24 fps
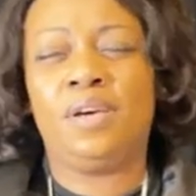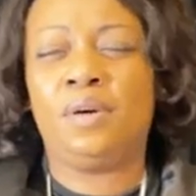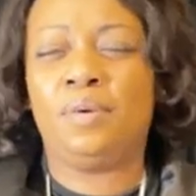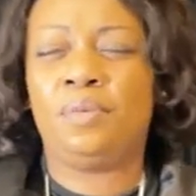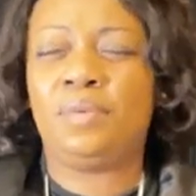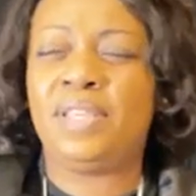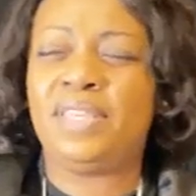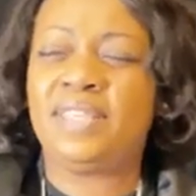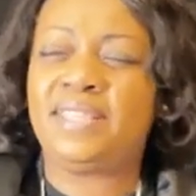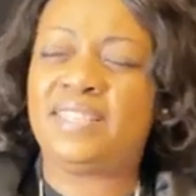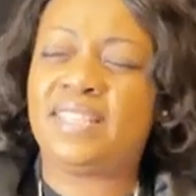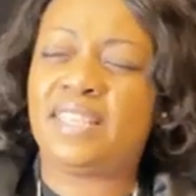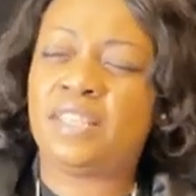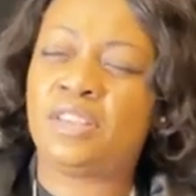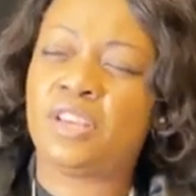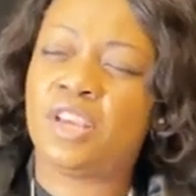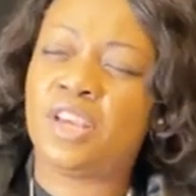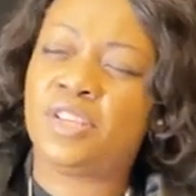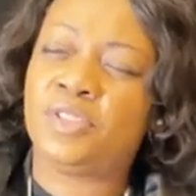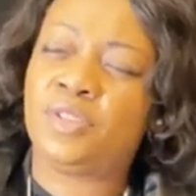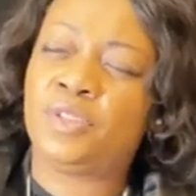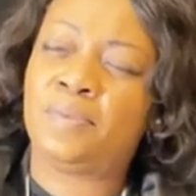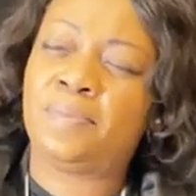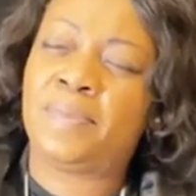Oui
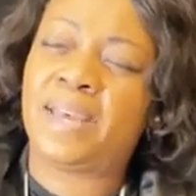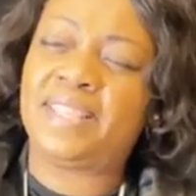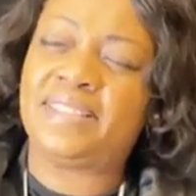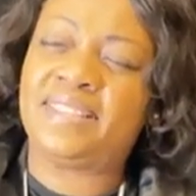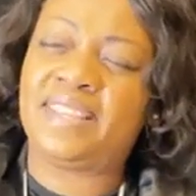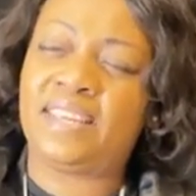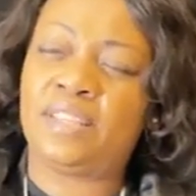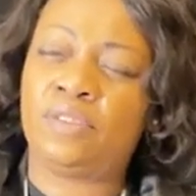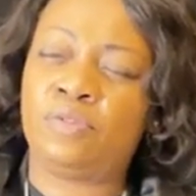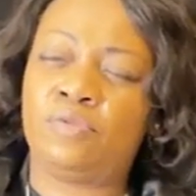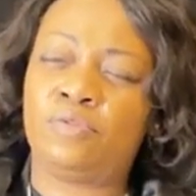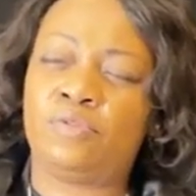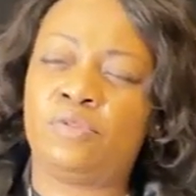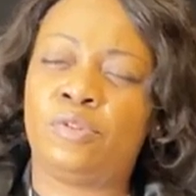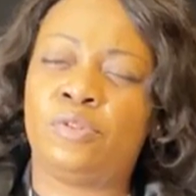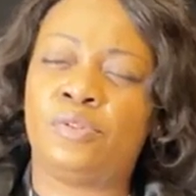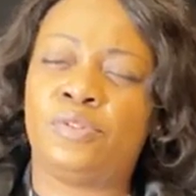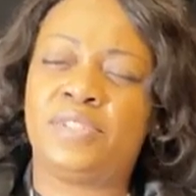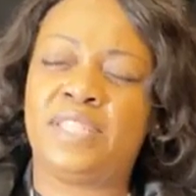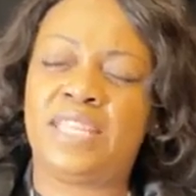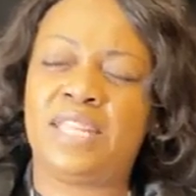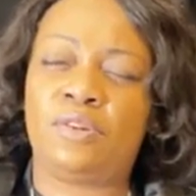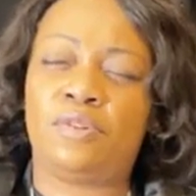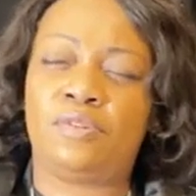Seigneur, ce matin nous
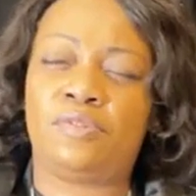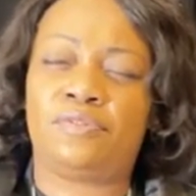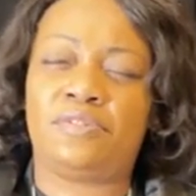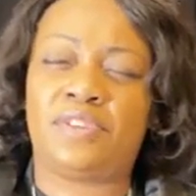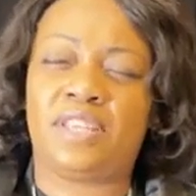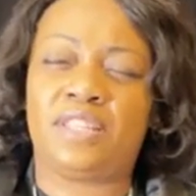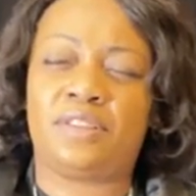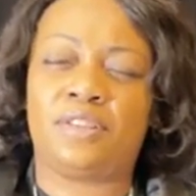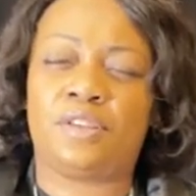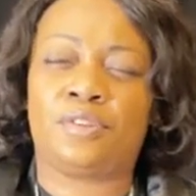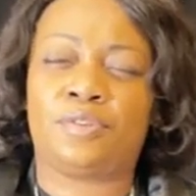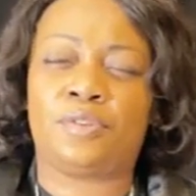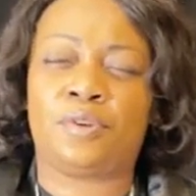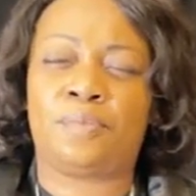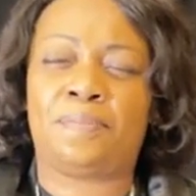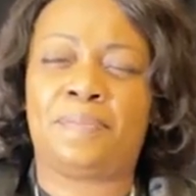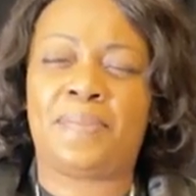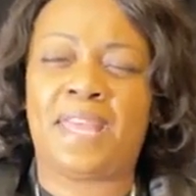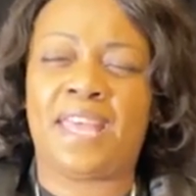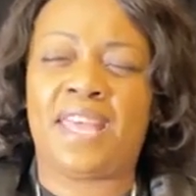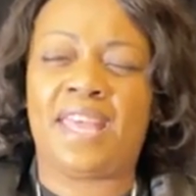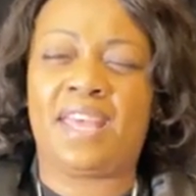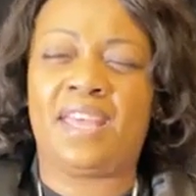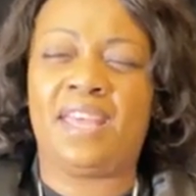voulons t'élever, tendre
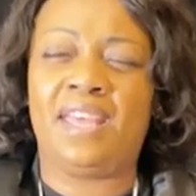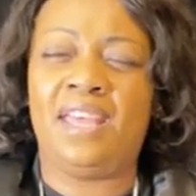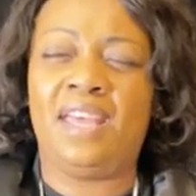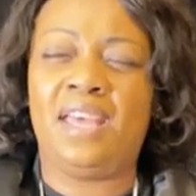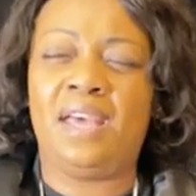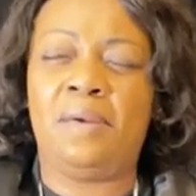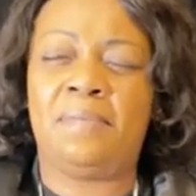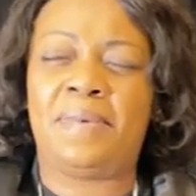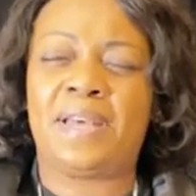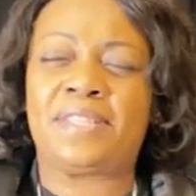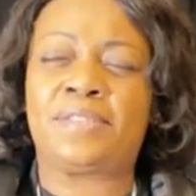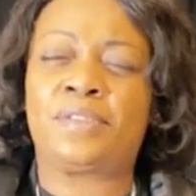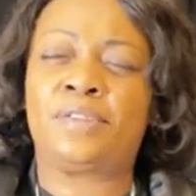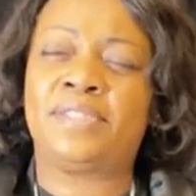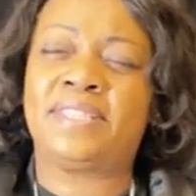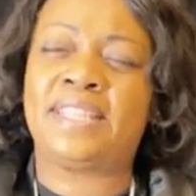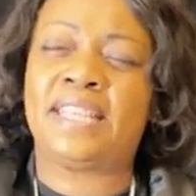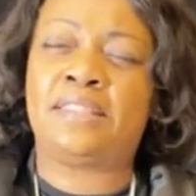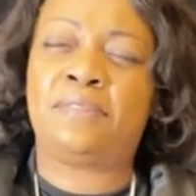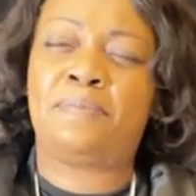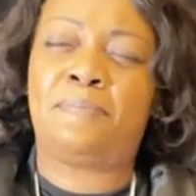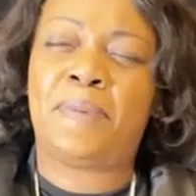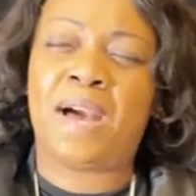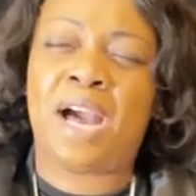Père, parce que
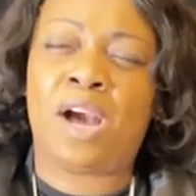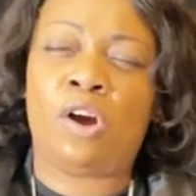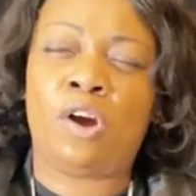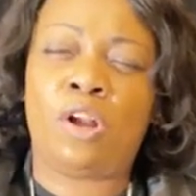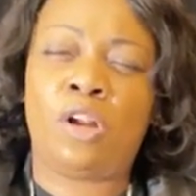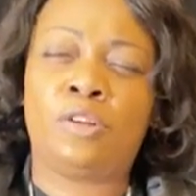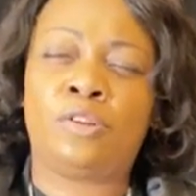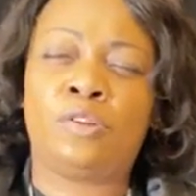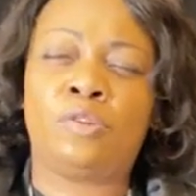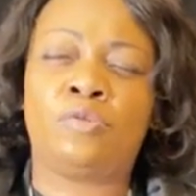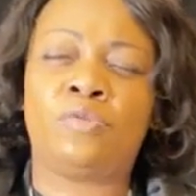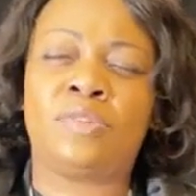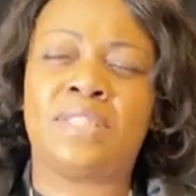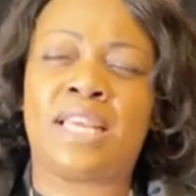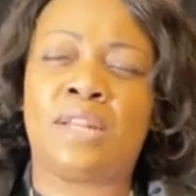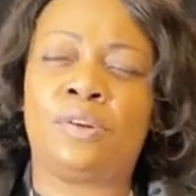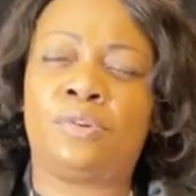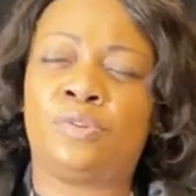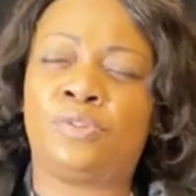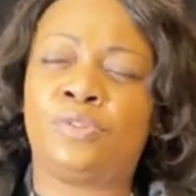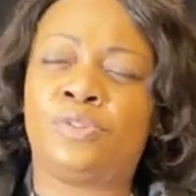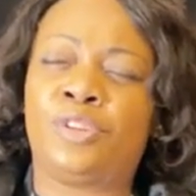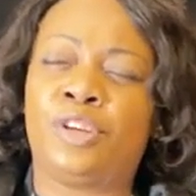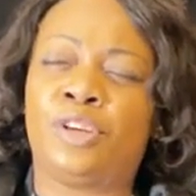cette parole que nous
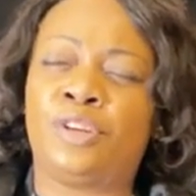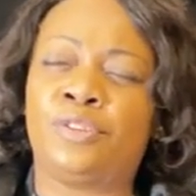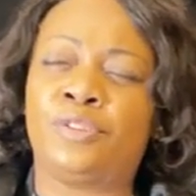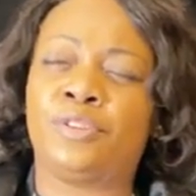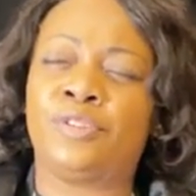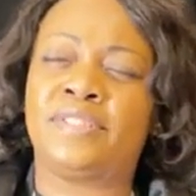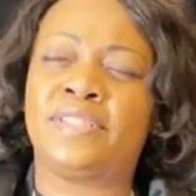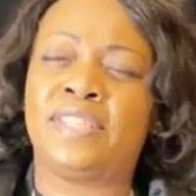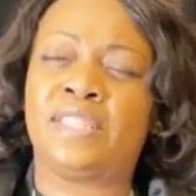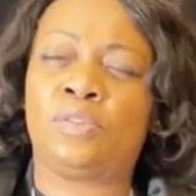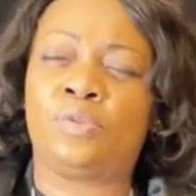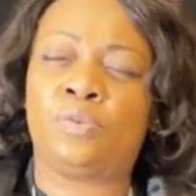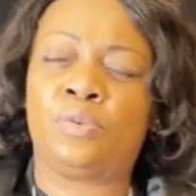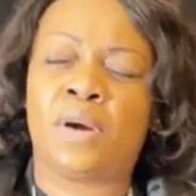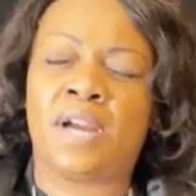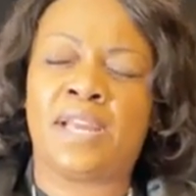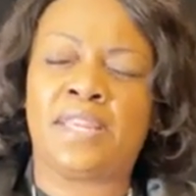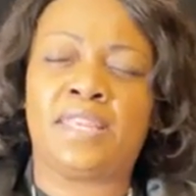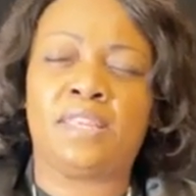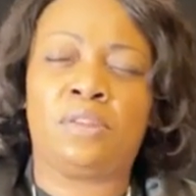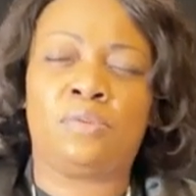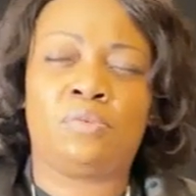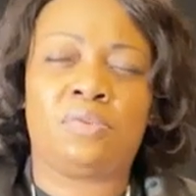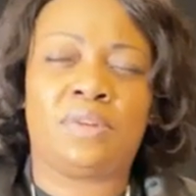allons entendre, c'est toi
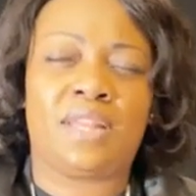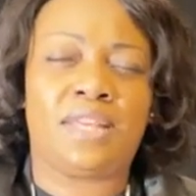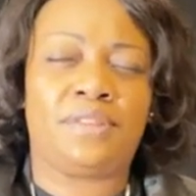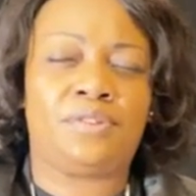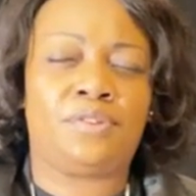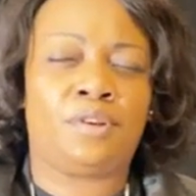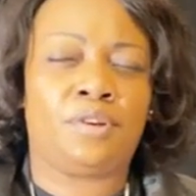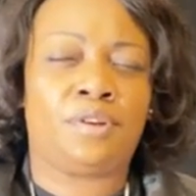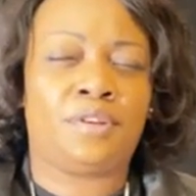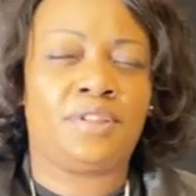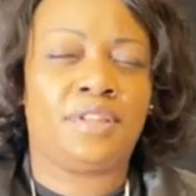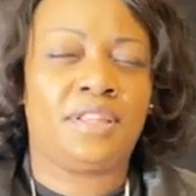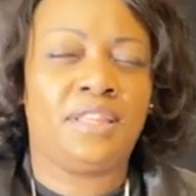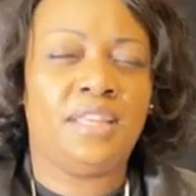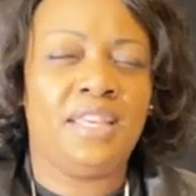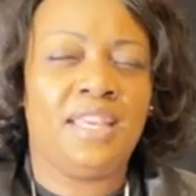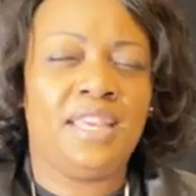qui nous la donnes.